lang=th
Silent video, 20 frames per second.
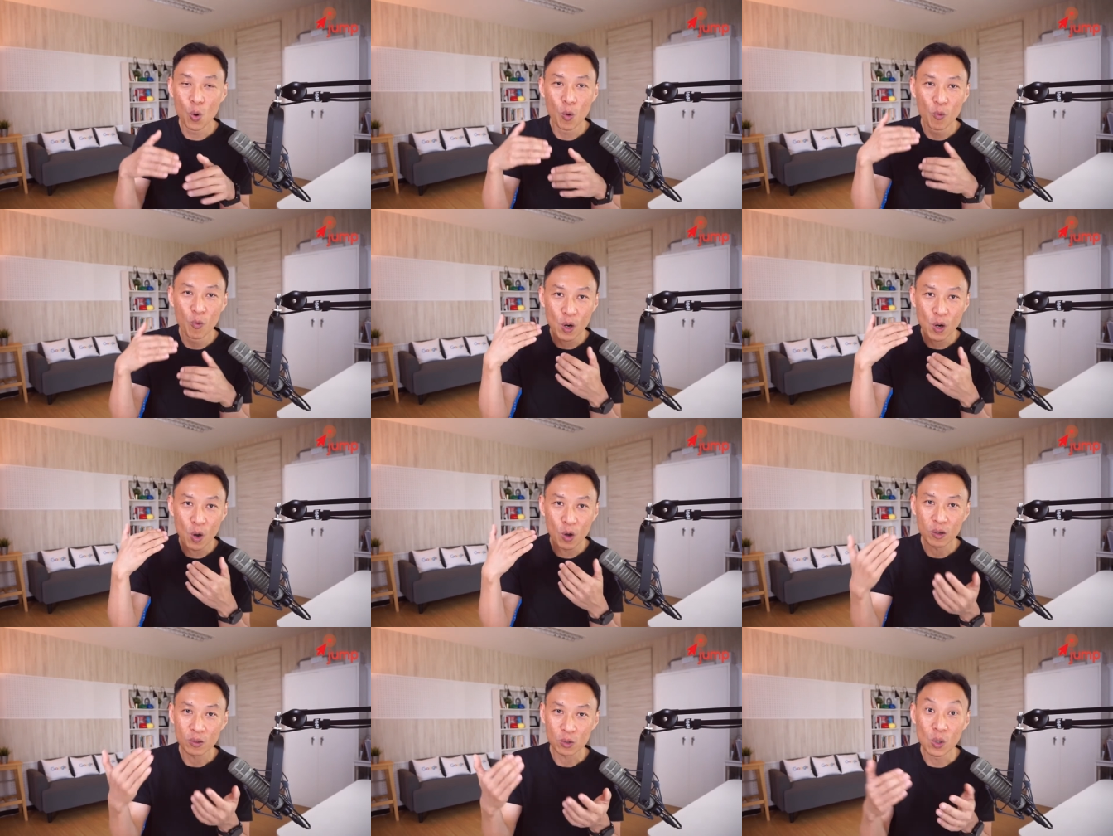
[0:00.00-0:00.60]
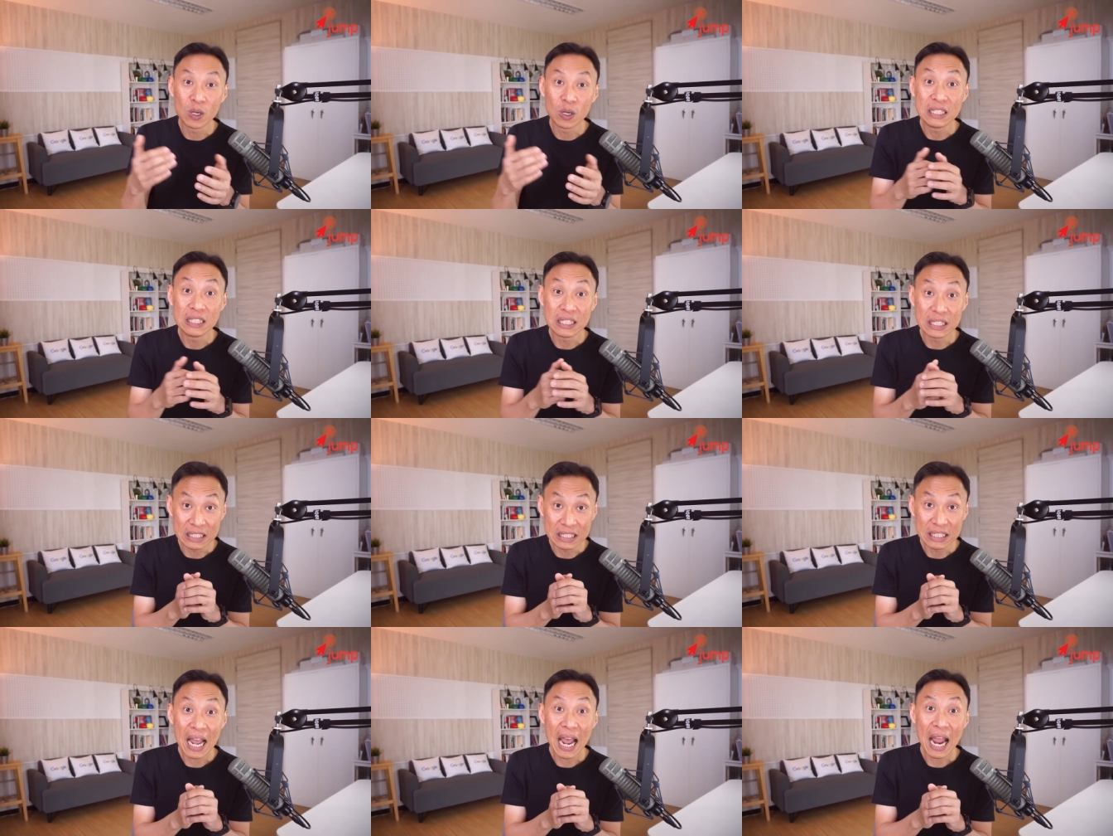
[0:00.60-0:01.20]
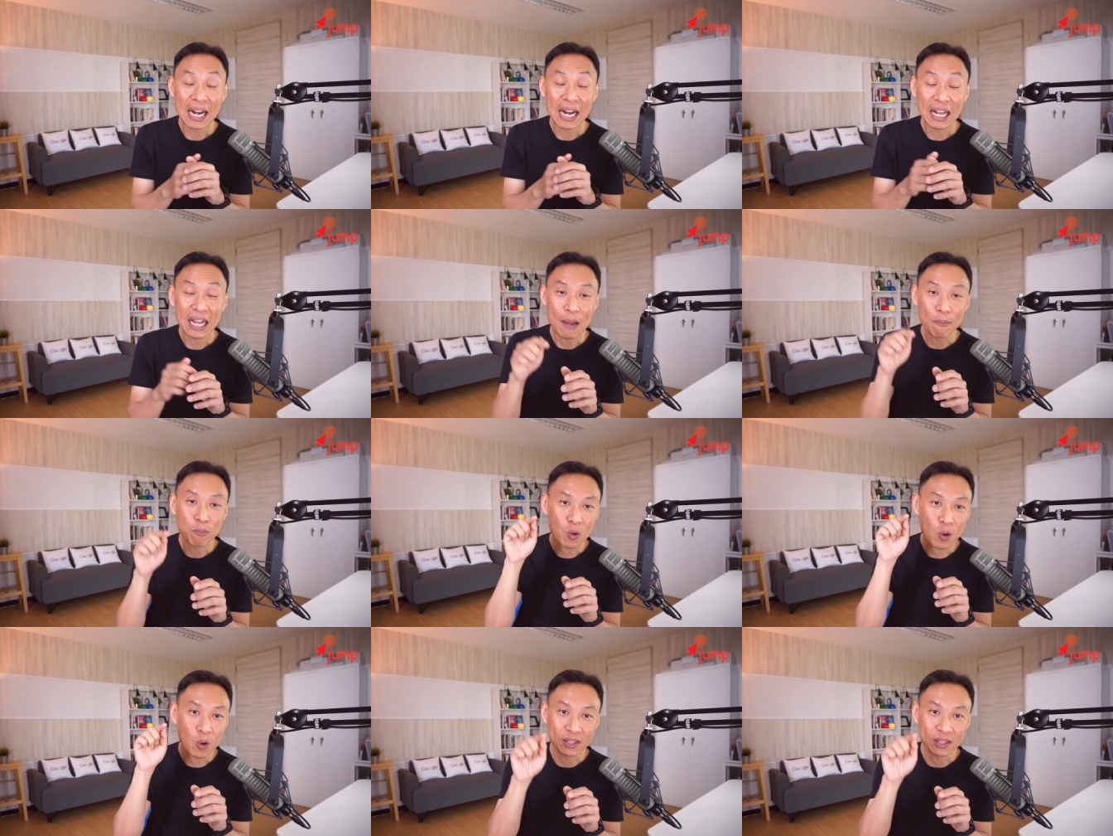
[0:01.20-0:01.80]
วิดีโอตัวอื่นๆได้นะครับ
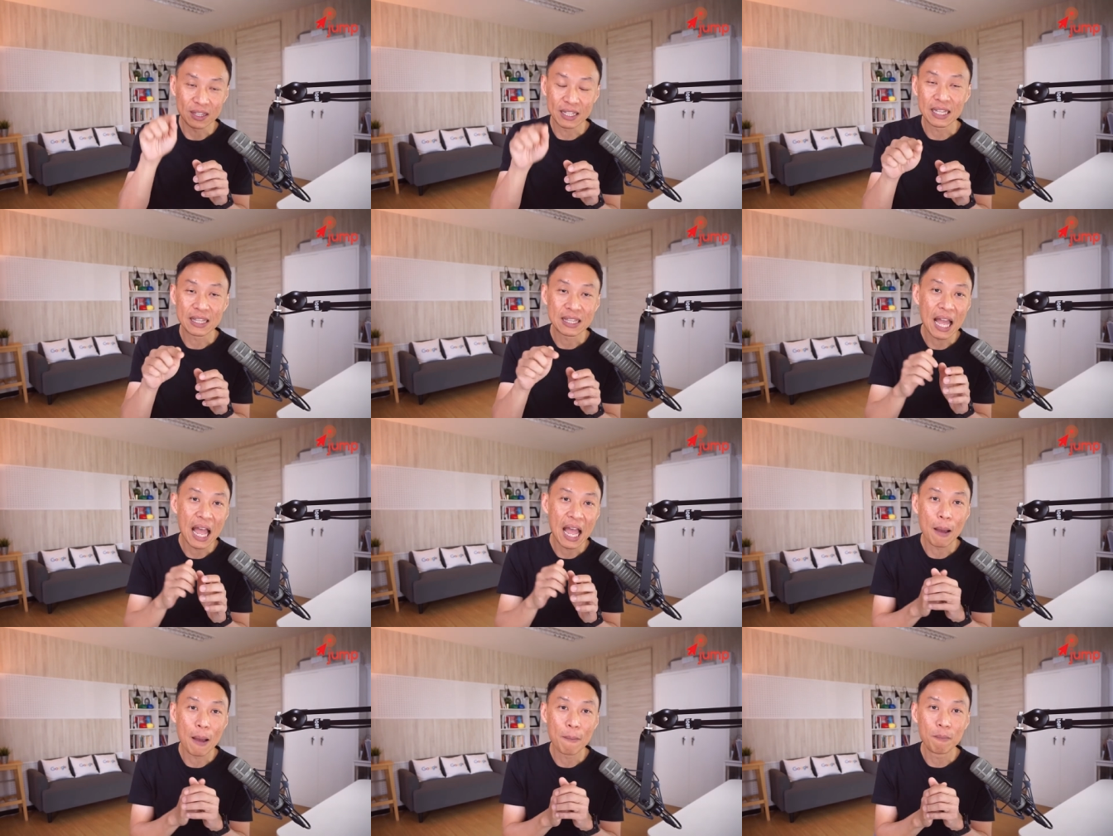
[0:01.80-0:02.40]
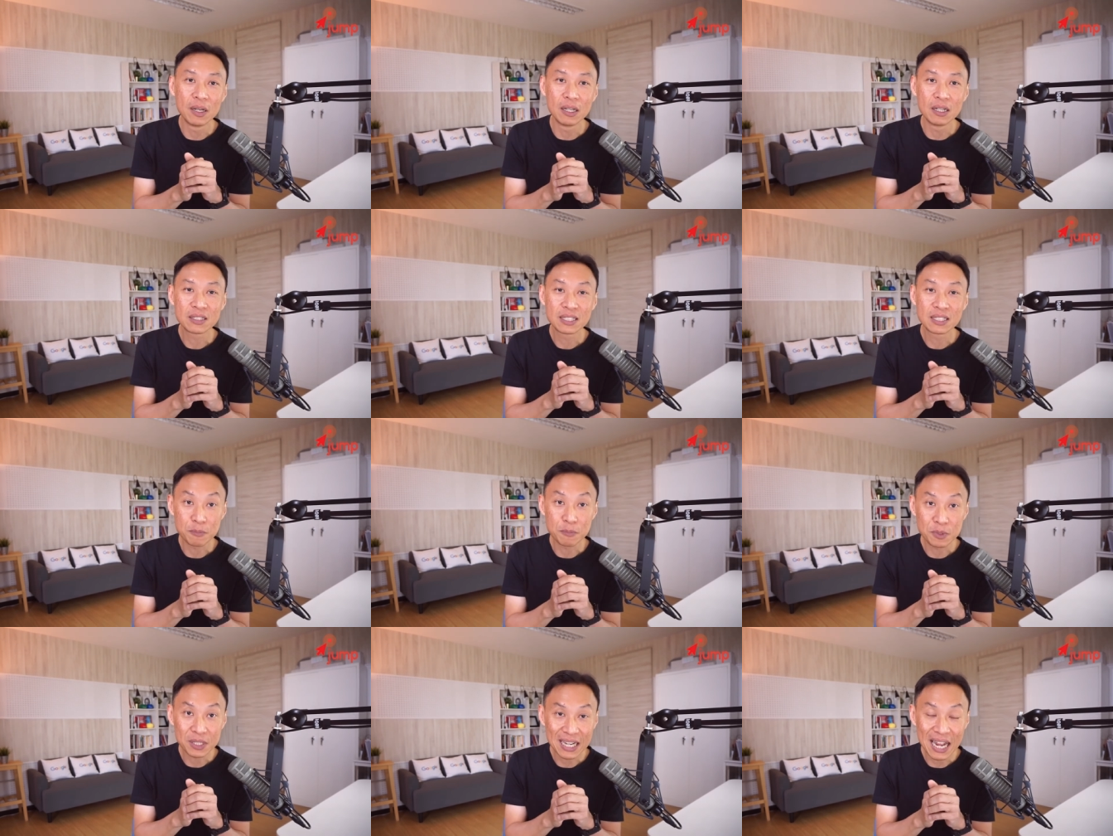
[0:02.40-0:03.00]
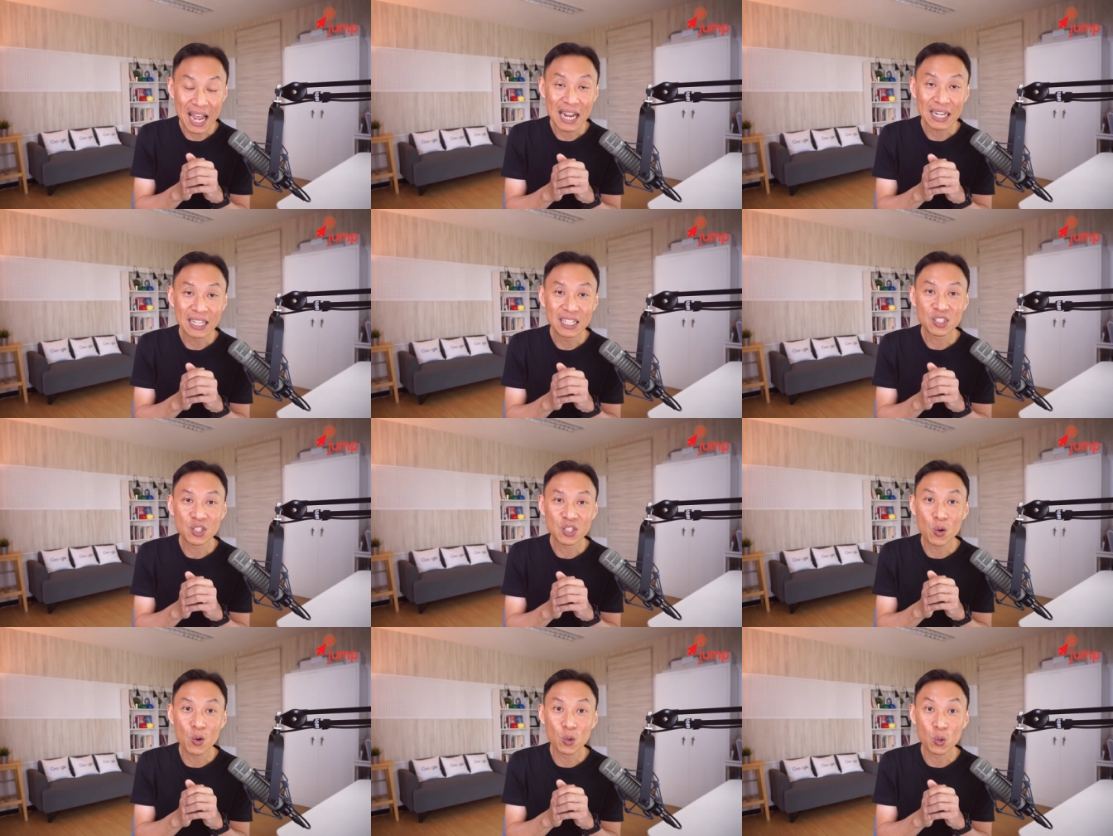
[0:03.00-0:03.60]
กดติดตามหรือ subscribe ที่
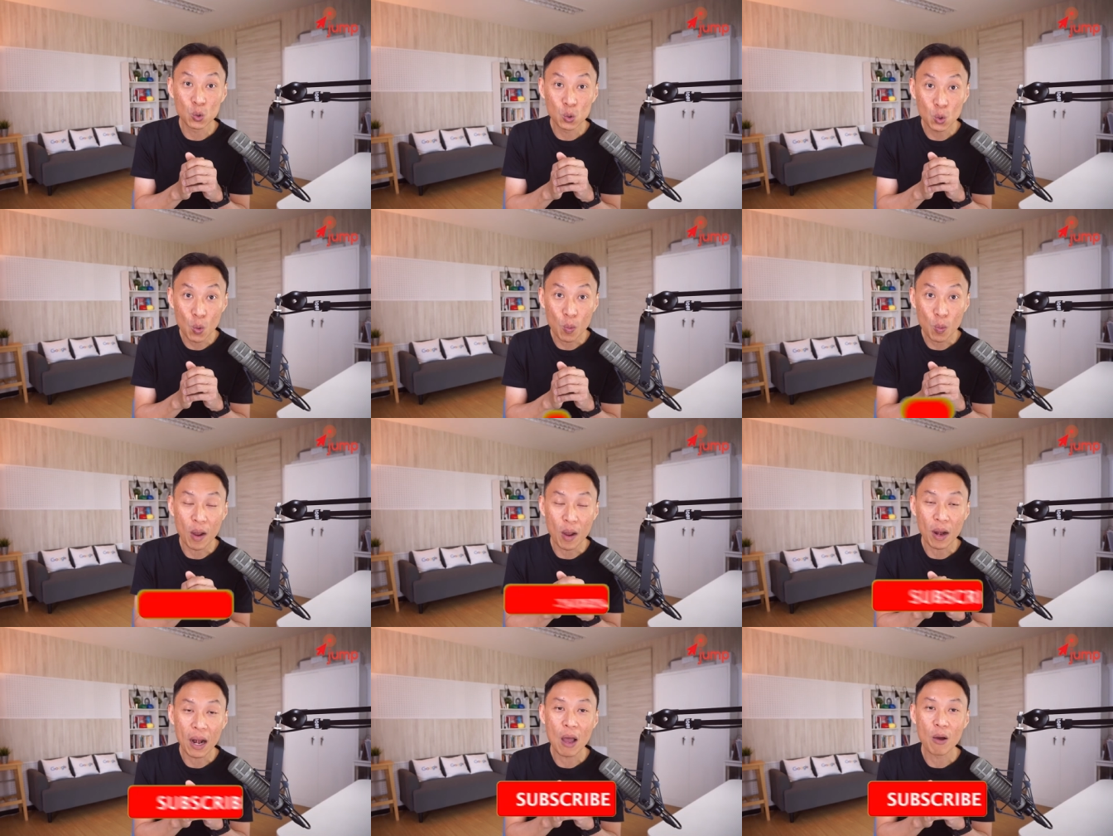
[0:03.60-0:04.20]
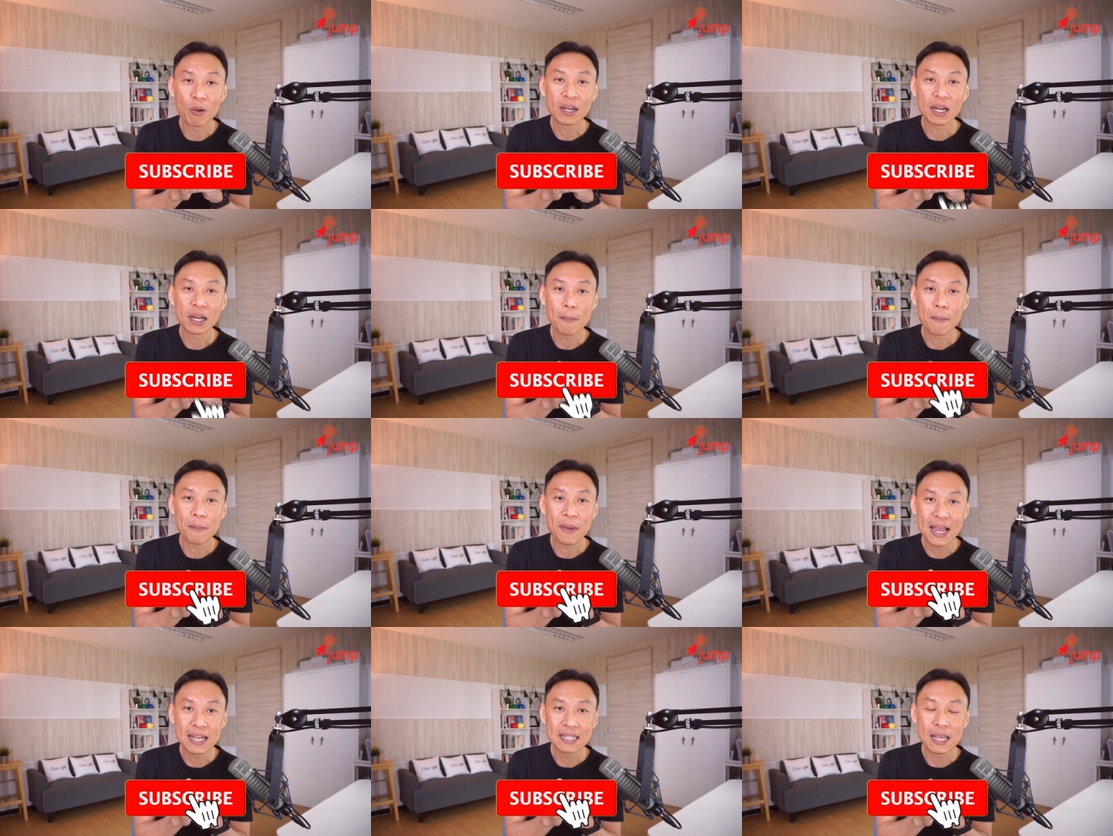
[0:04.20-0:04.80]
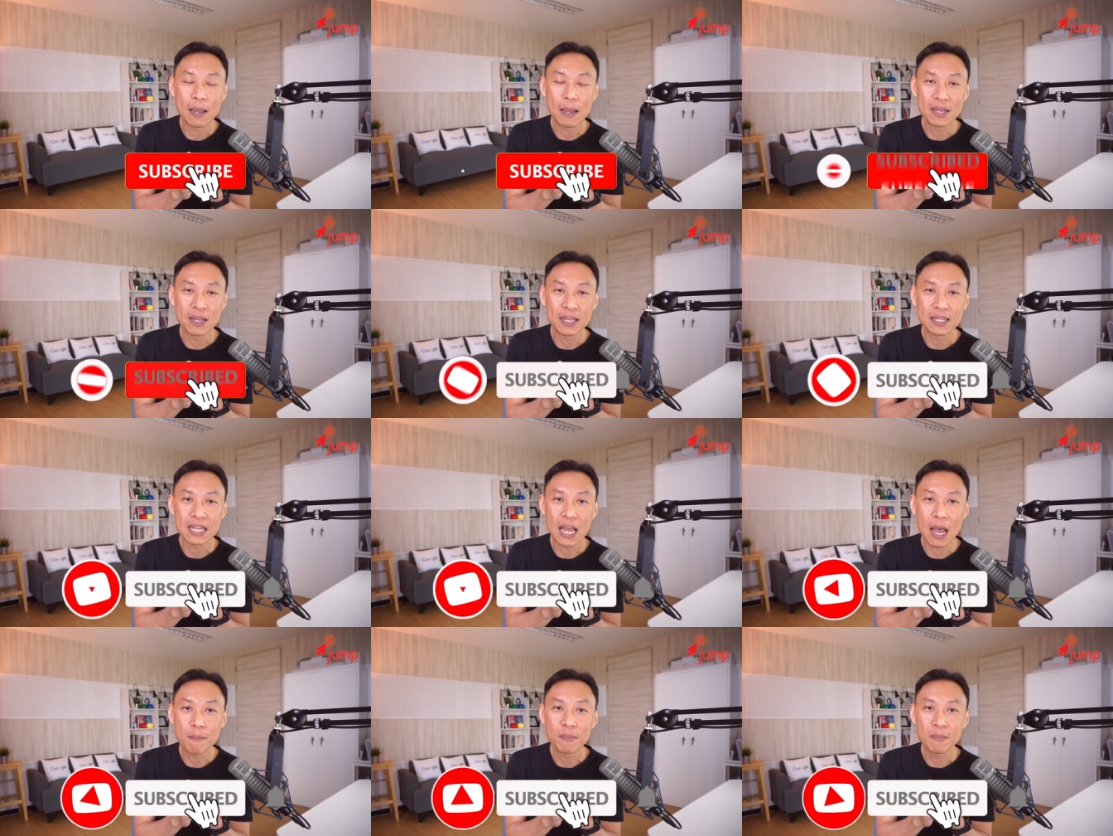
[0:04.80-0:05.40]
ช่อง YouTube ของเรานะครับ SME
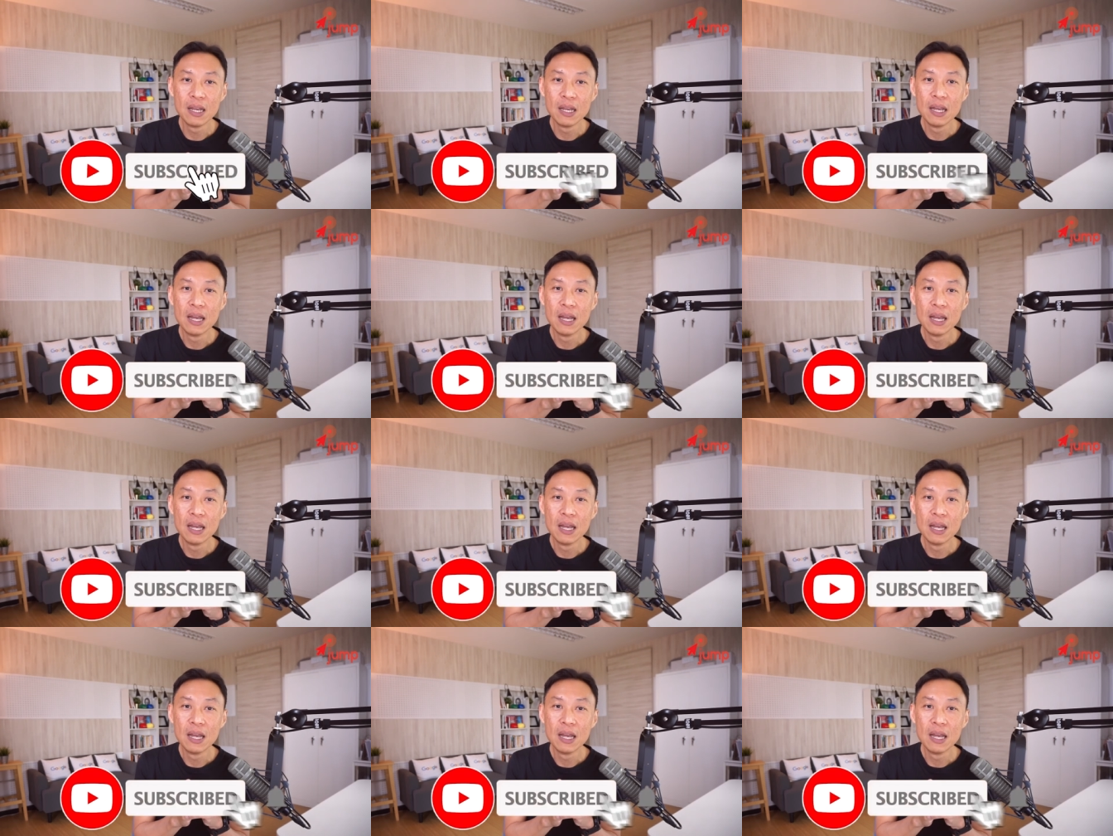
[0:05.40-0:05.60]
Jump